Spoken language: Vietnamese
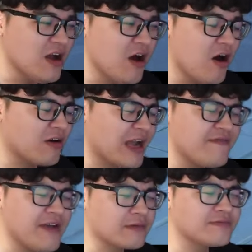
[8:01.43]
ok
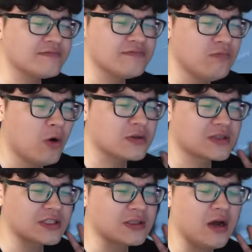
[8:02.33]
việc một tựa